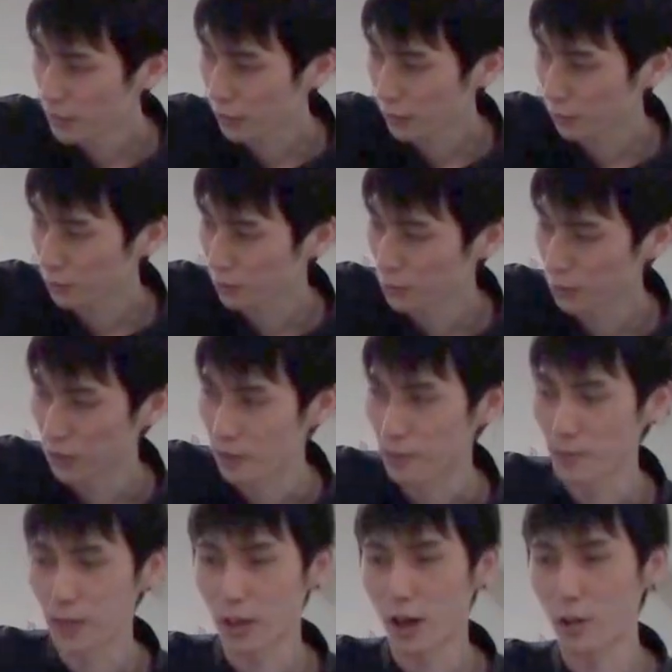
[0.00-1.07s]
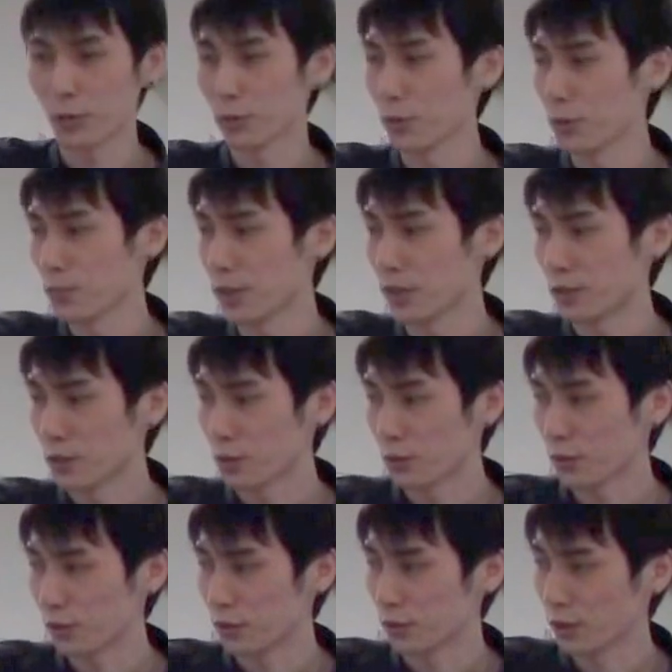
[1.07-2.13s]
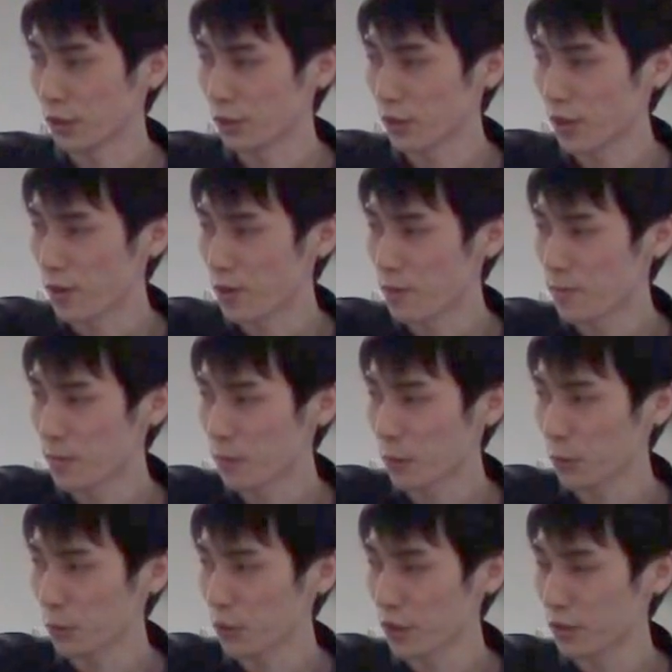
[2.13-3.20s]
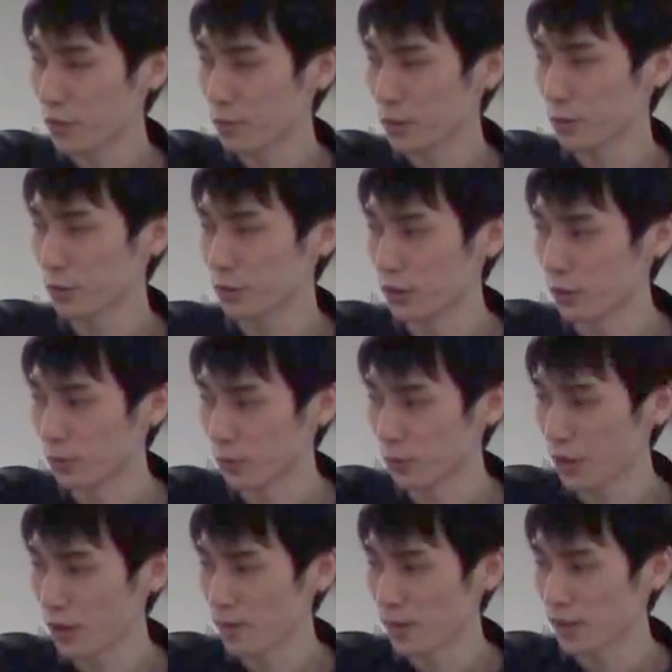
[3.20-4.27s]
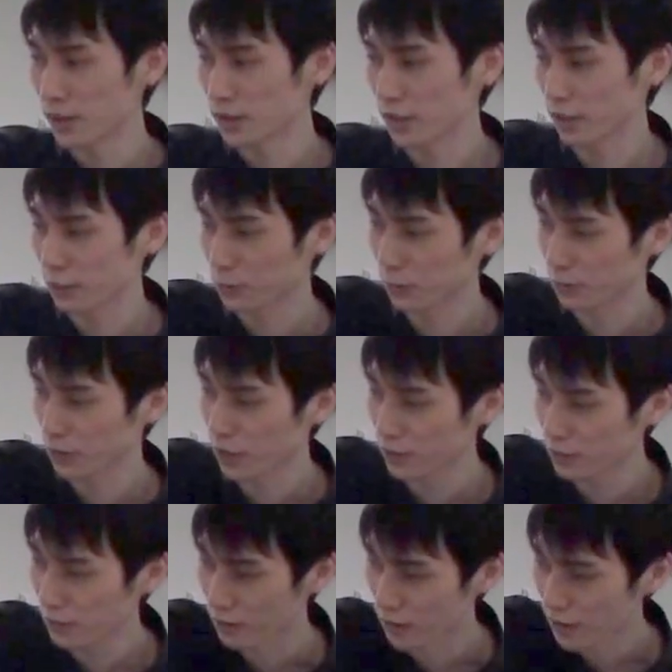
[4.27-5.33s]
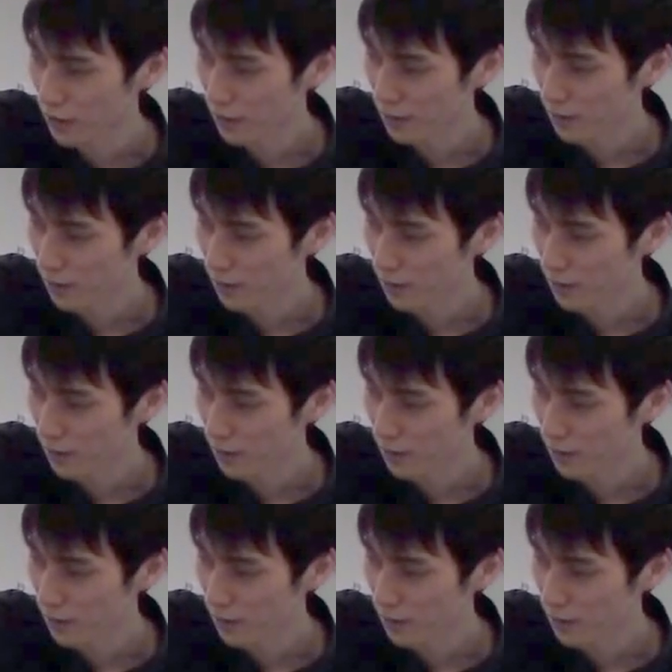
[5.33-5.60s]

先ほどのように顔と焦点といったような異なる意味属性のものがマージされることなく、